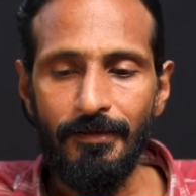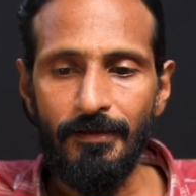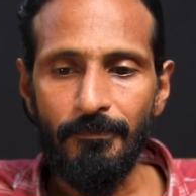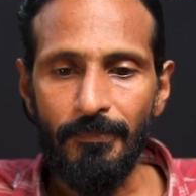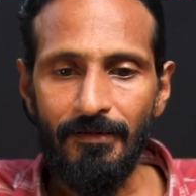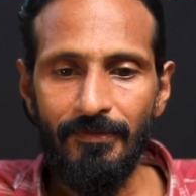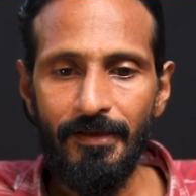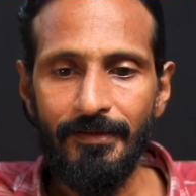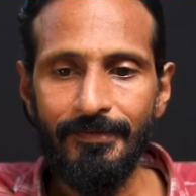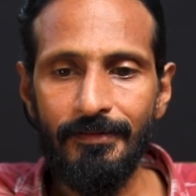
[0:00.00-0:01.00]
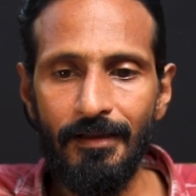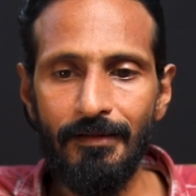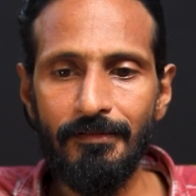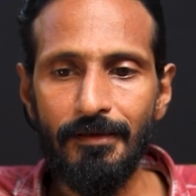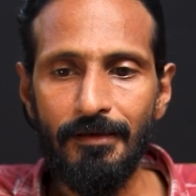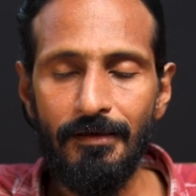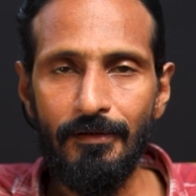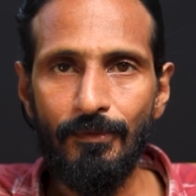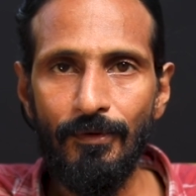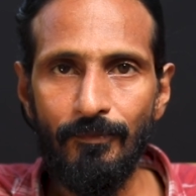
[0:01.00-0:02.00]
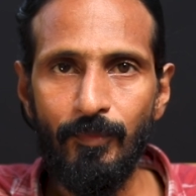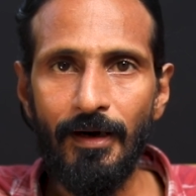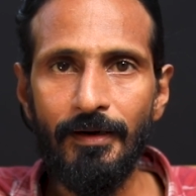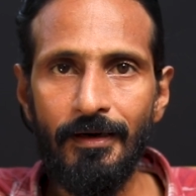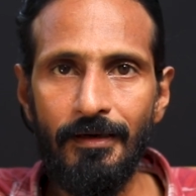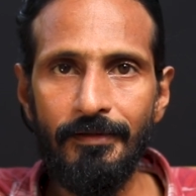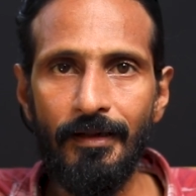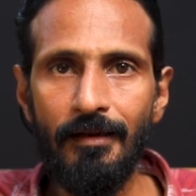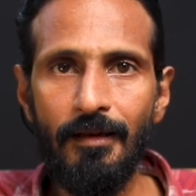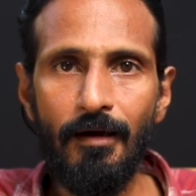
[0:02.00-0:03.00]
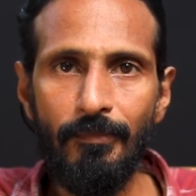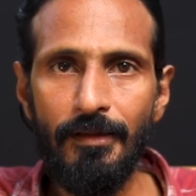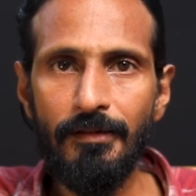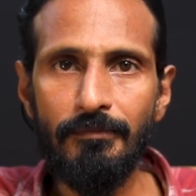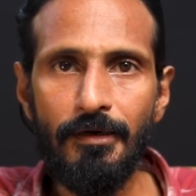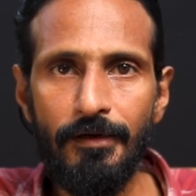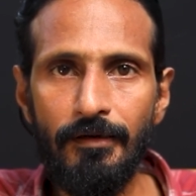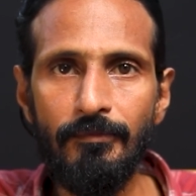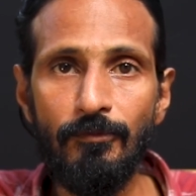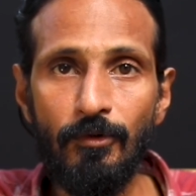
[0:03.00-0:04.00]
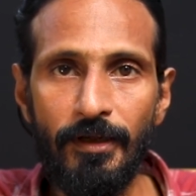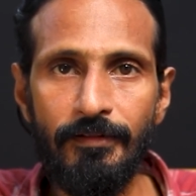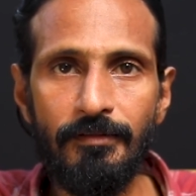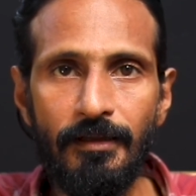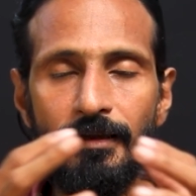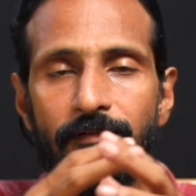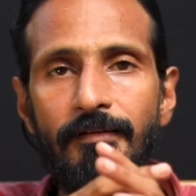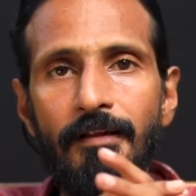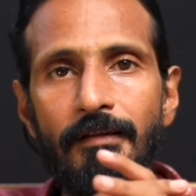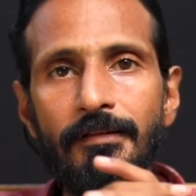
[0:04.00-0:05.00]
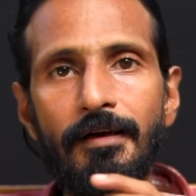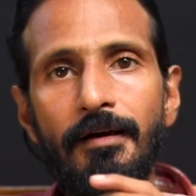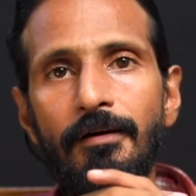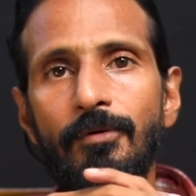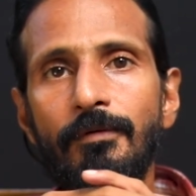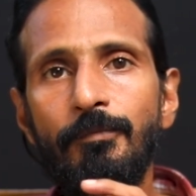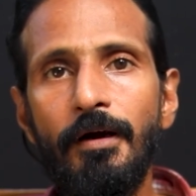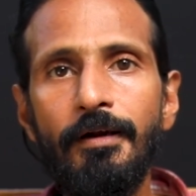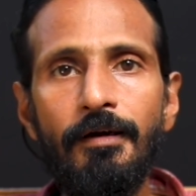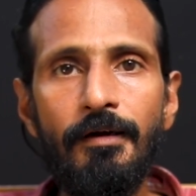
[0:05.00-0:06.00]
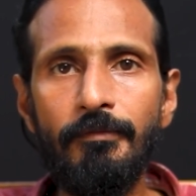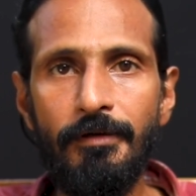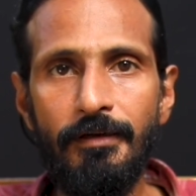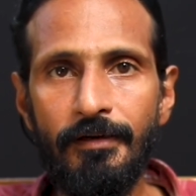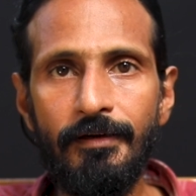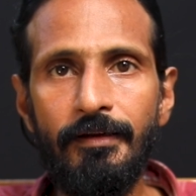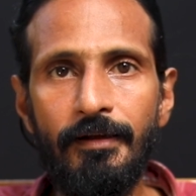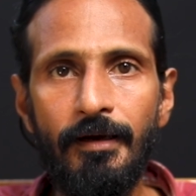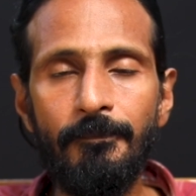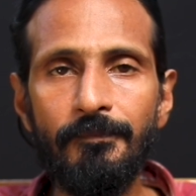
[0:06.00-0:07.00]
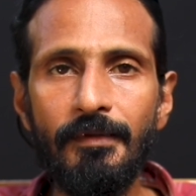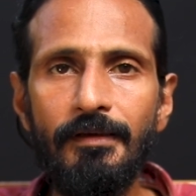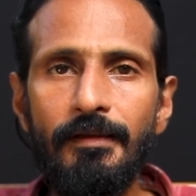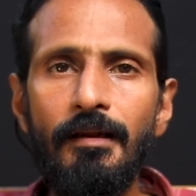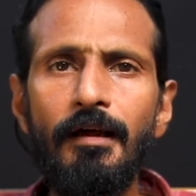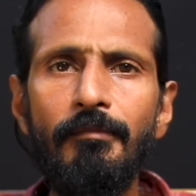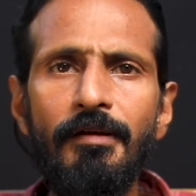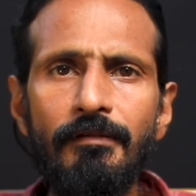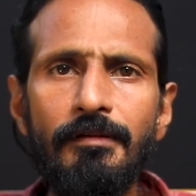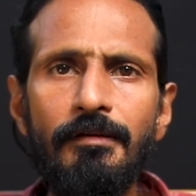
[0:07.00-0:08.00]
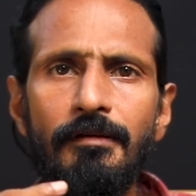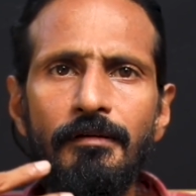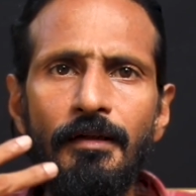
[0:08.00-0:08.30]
இங்கே பல்வேறு சித்தாந்தங்கள் கோட்பாடுகள் இதெல்லாமே இந்த மண்ணில் முளைத்த சித்தாந்தங்கள் கோட்பாடுகள் அப்படின்னு இருக்கு இல்லையா இது எல்லாமே வந்து